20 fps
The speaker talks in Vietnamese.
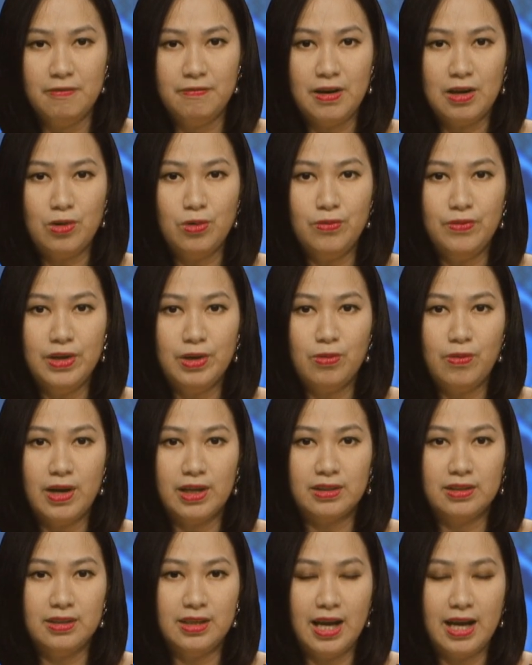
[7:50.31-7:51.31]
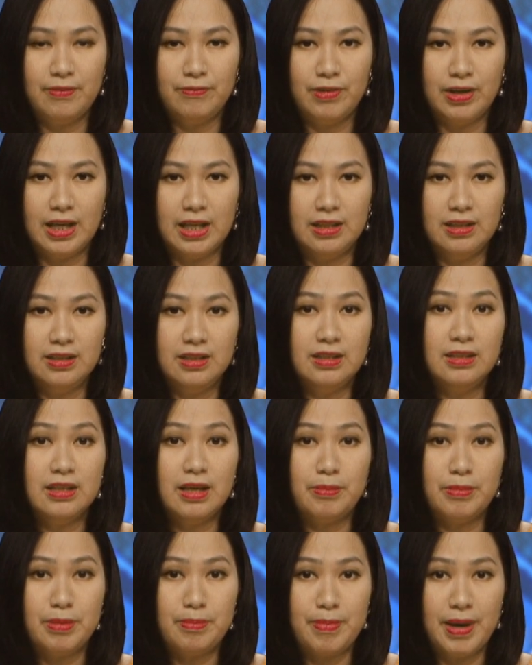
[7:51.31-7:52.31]
Phát ngôn viên của hoàng tử Anh vào ngày thứ Tư
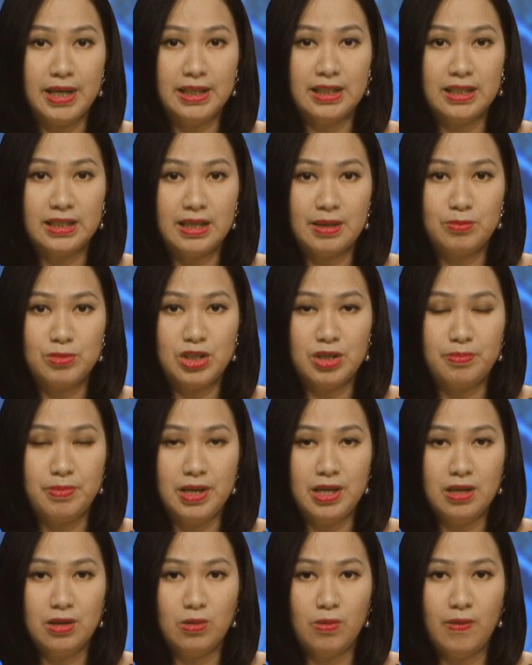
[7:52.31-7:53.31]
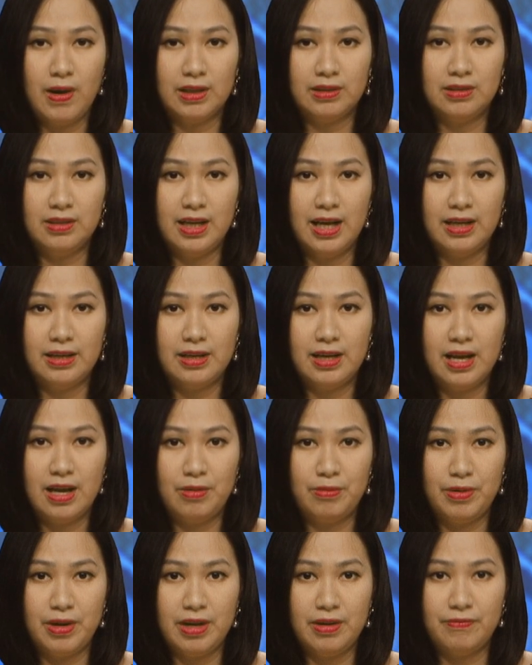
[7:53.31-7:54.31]
ngày mười bảy tháng năm cho biết, hoàng tử Anh
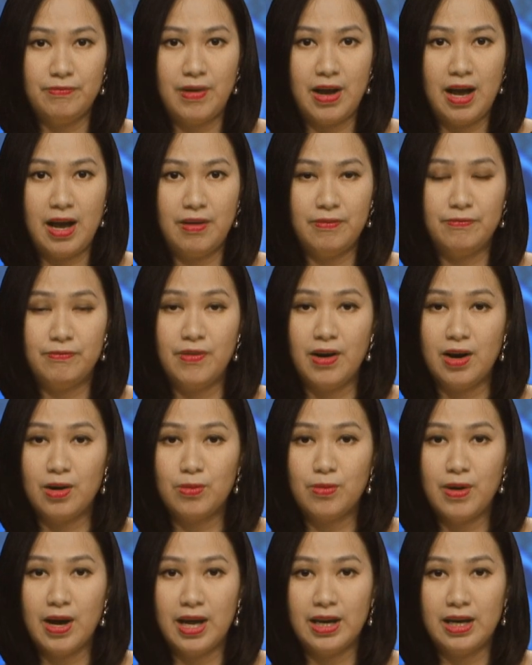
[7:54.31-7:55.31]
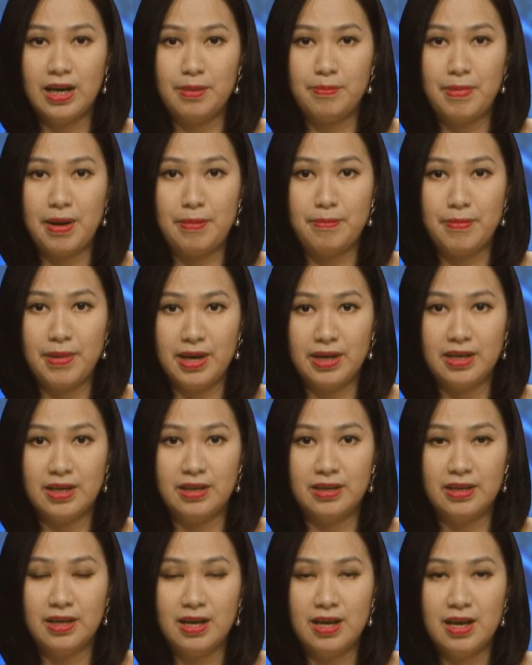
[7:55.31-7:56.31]
Harry và vợ của anh là bà Meghan